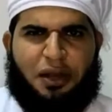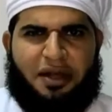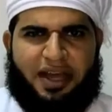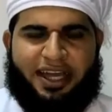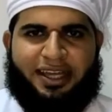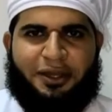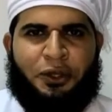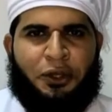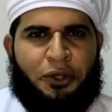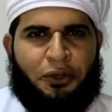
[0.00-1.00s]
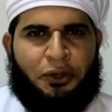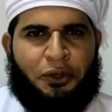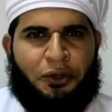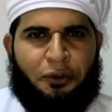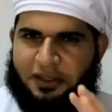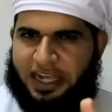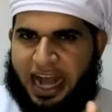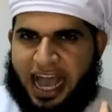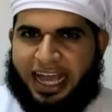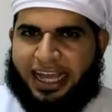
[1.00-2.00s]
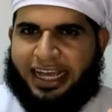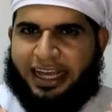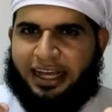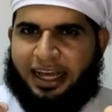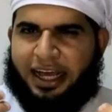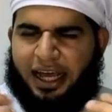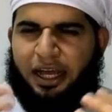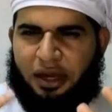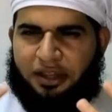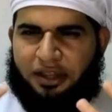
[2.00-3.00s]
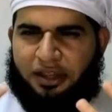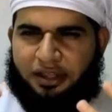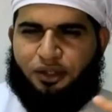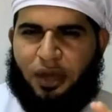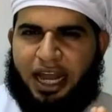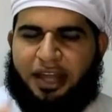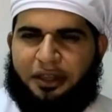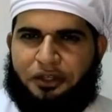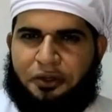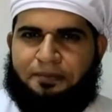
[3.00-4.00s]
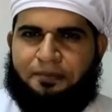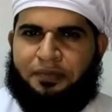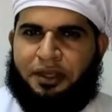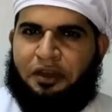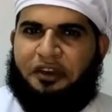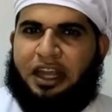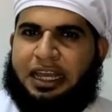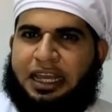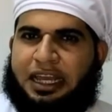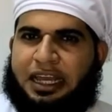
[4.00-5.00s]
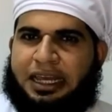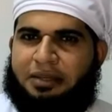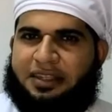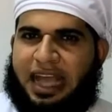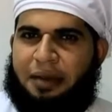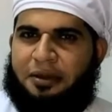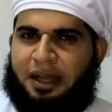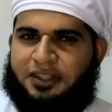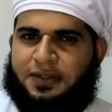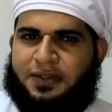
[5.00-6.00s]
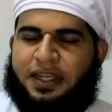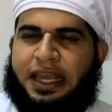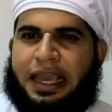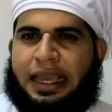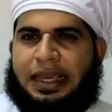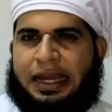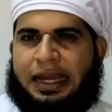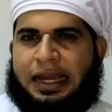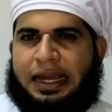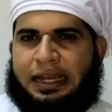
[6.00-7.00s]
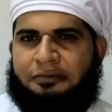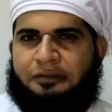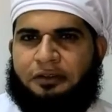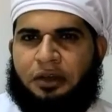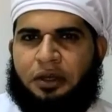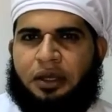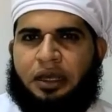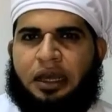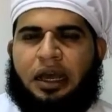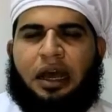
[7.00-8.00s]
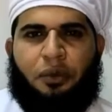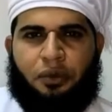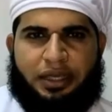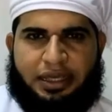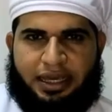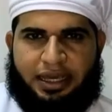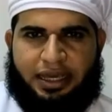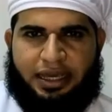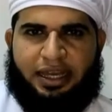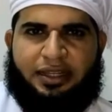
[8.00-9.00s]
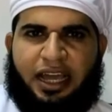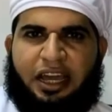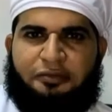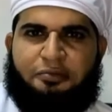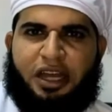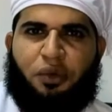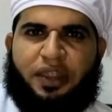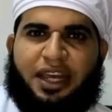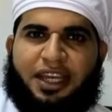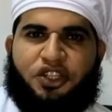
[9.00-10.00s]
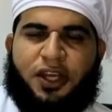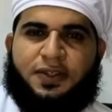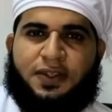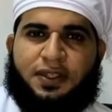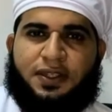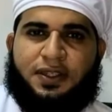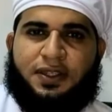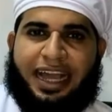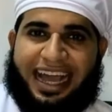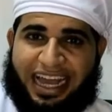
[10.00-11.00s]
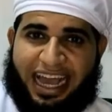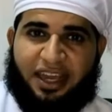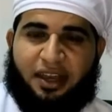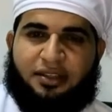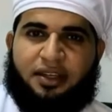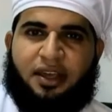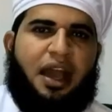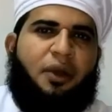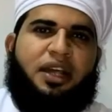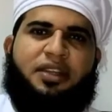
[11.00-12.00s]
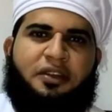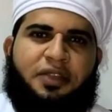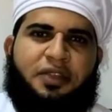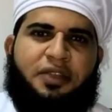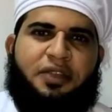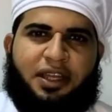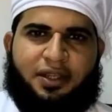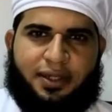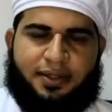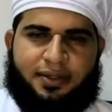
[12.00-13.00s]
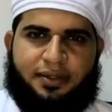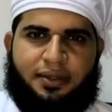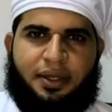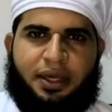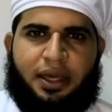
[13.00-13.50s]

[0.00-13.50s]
الصوره واضحه وبصراحه خلوا هذا السؤال حاضر عندكم فرق لما تتعامل مع شخص يعرف او يعني تعرف من هو ذلك الشخص على حقيقته او لا تعرف ذلك الشخص